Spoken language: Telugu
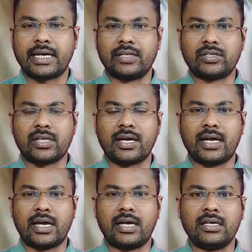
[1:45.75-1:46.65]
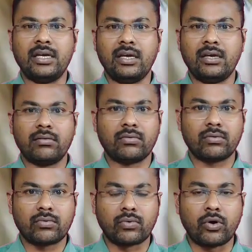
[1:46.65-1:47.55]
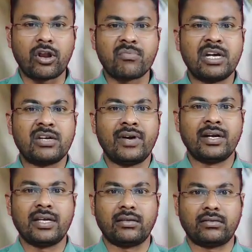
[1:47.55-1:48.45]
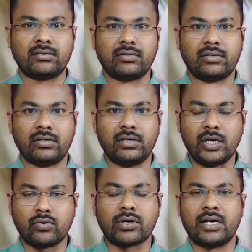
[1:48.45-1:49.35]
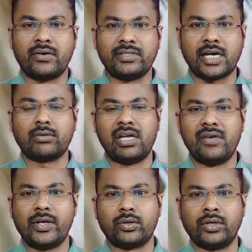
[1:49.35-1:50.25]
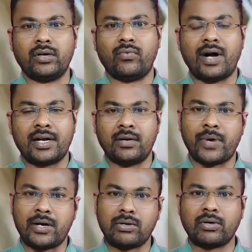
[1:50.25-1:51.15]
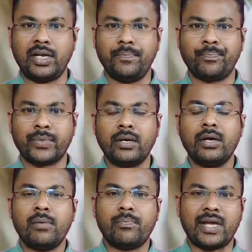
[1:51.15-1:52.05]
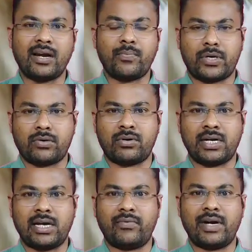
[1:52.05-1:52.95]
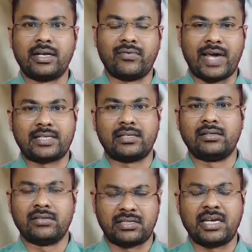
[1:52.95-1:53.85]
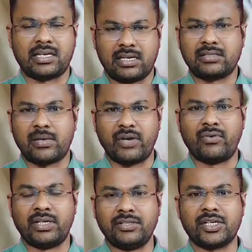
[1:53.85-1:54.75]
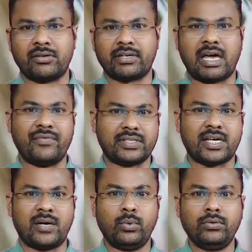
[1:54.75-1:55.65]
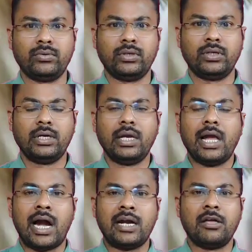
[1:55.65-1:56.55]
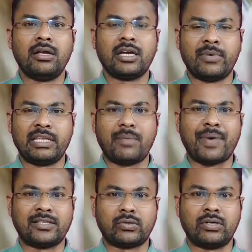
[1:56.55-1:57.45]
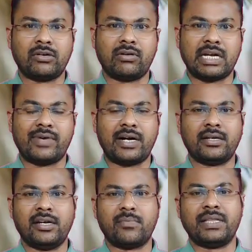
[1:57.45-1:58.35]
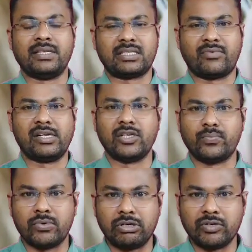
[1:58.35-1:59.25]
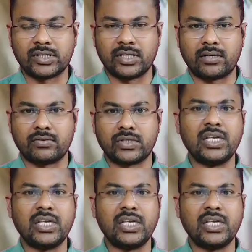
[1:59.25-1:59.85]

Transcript: ఖచ్చితంగా ఈ క్రూరమైనటువంటి ఈ కుక్క జాతులు ఏవైతున్నాయో వాటిని పట్టుకొని పిల్లలు పుట్టకుండా వాటికి వ్యాక్సిన్ టీకాలో సమయం ఇంజక్షన్ అవి ఇస్తాము అండ్ ఇక మీద పెంచకుండా కూడా వాటిని నిర్బంధిస్తామనేది చెప్పుకుంటూ వస్తున్నారు సో